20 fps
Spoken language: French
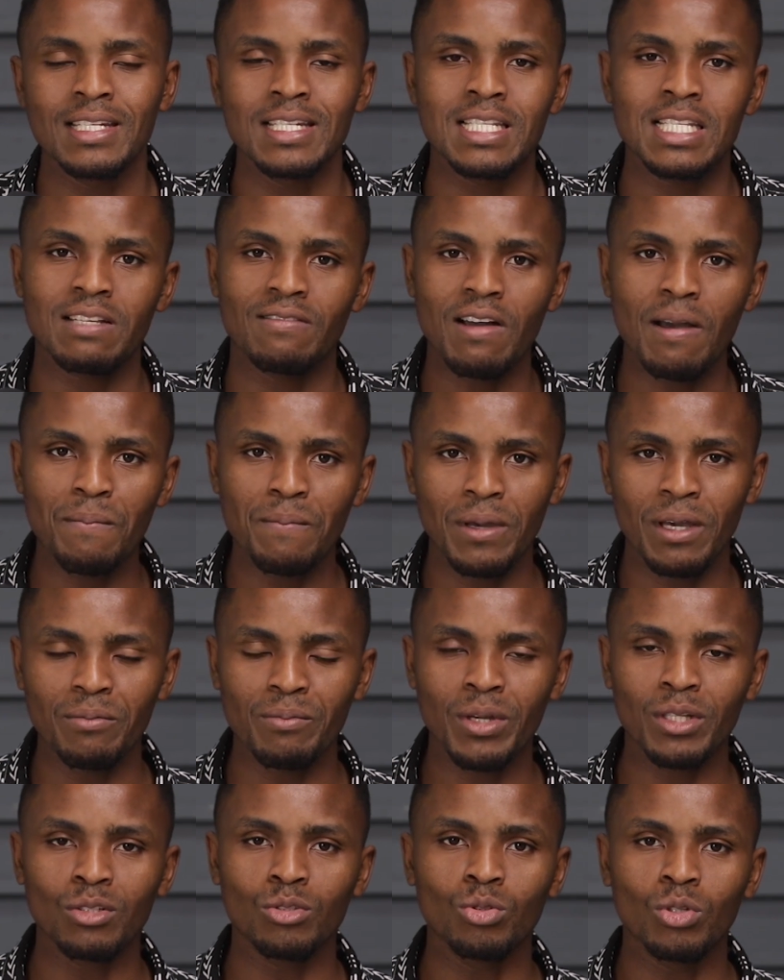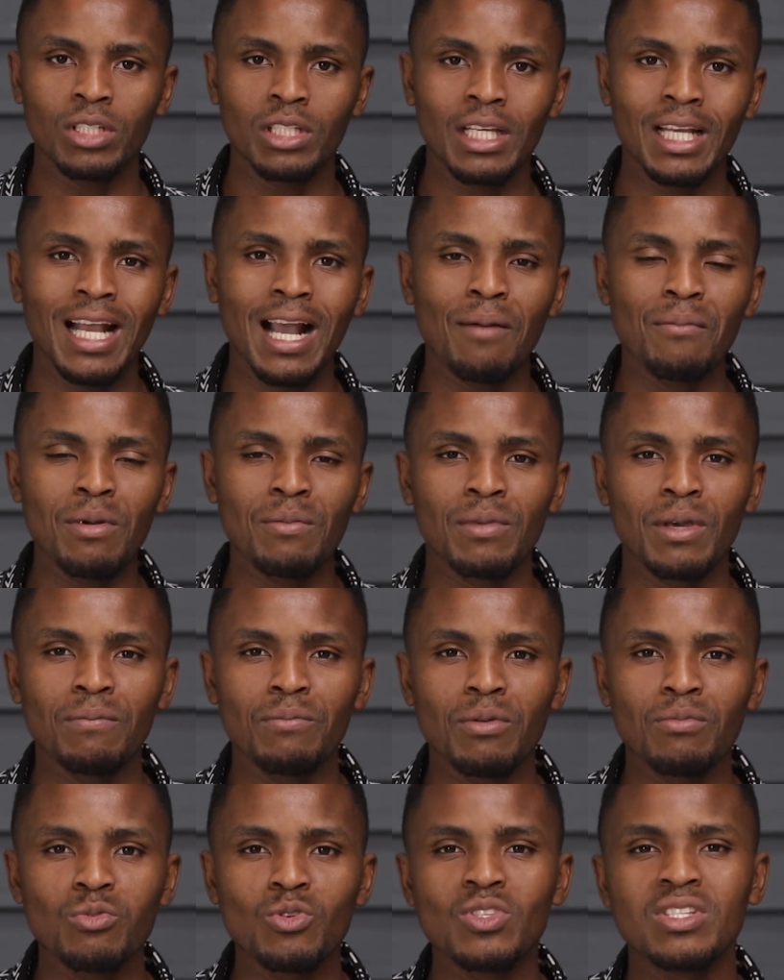Ça va permettre de donner quand même un
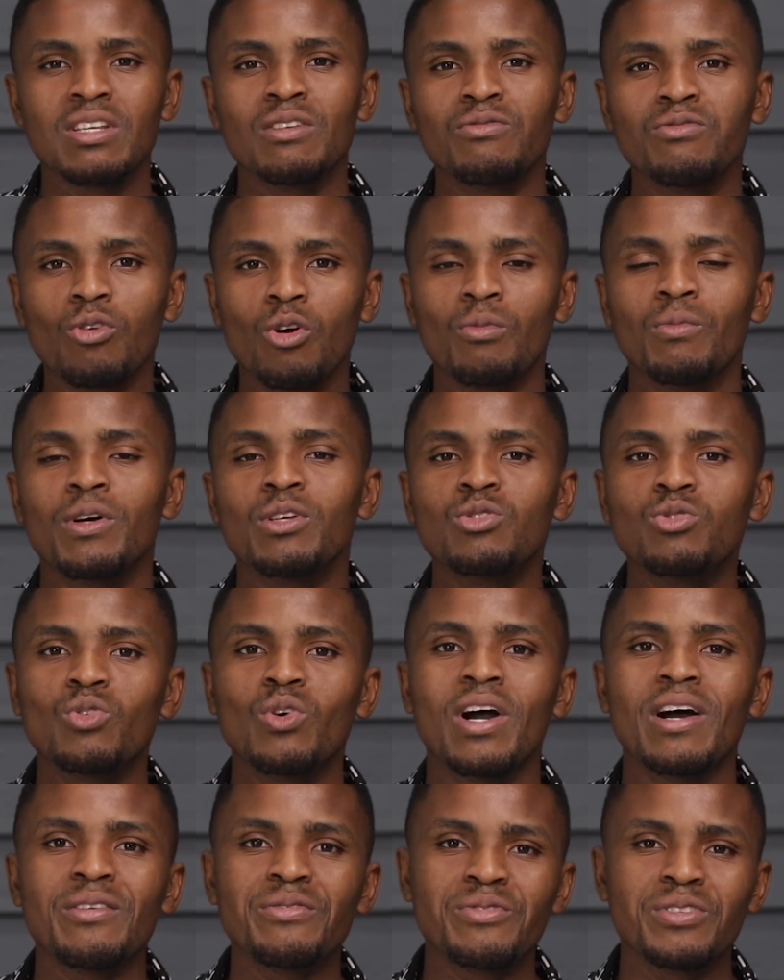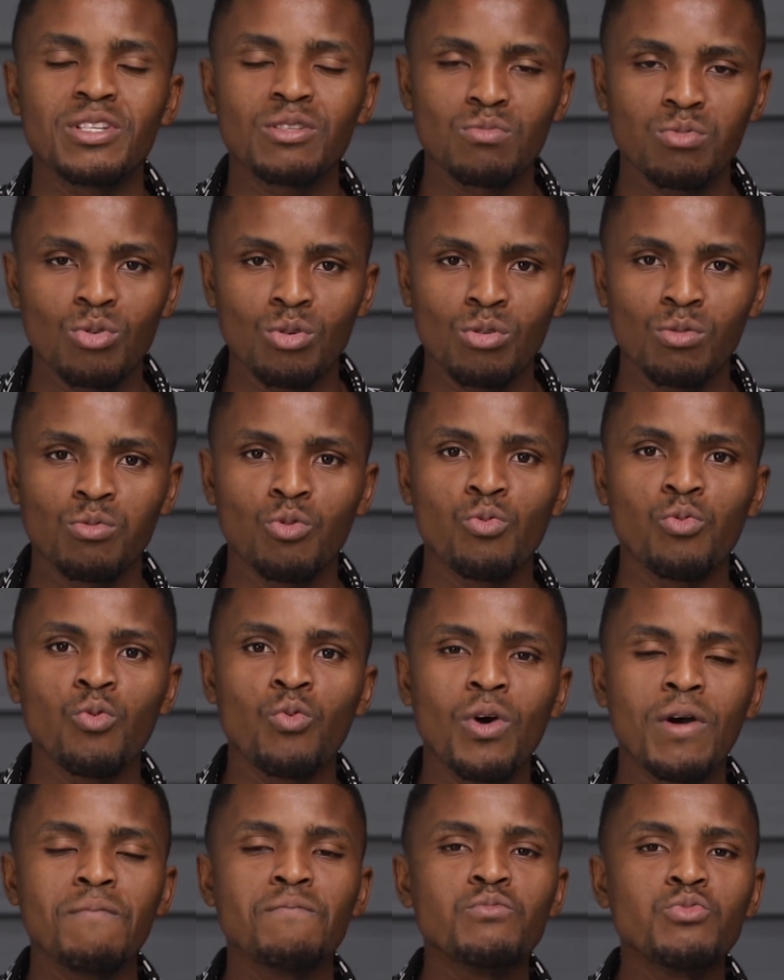peu plus d'informations à Facebook pour
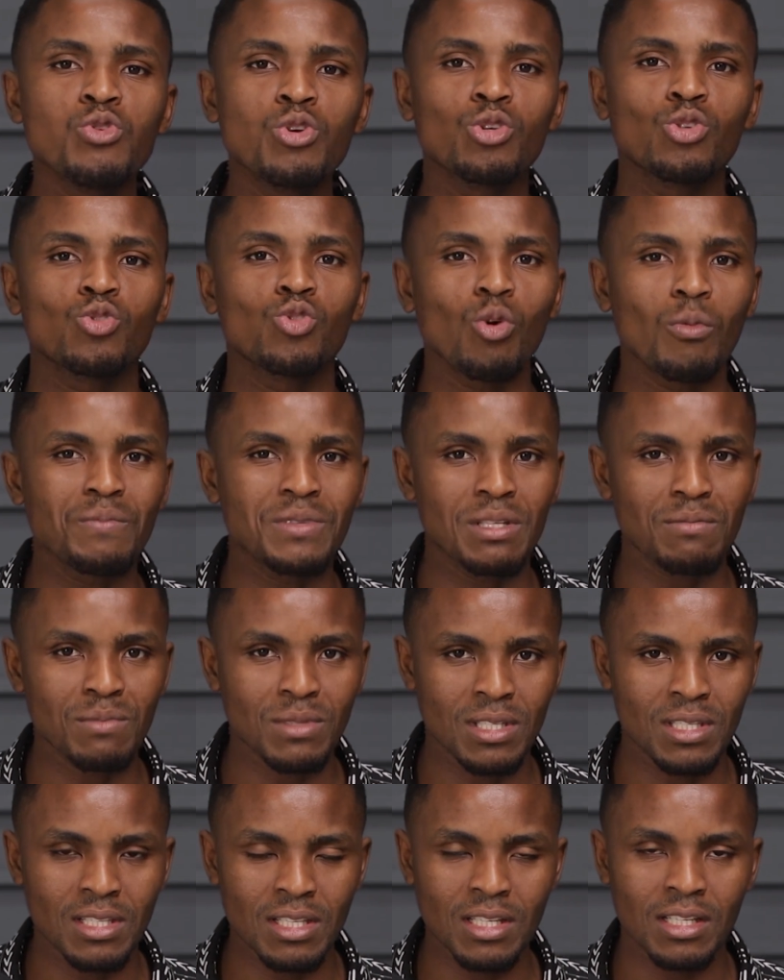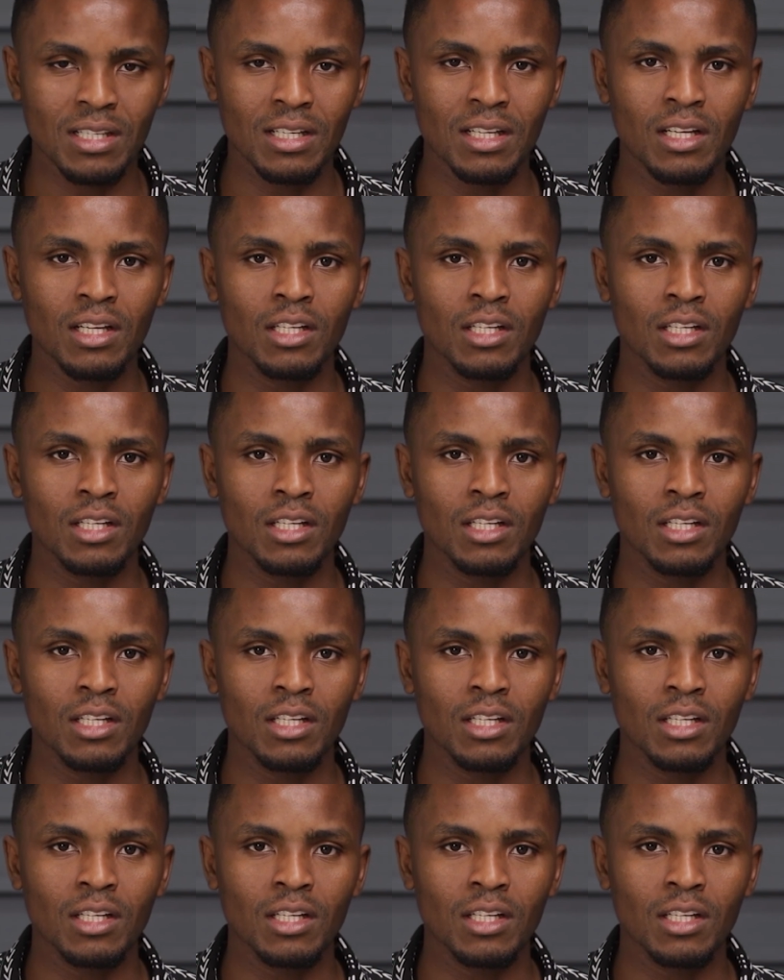pouvoir mieux s'optimiser.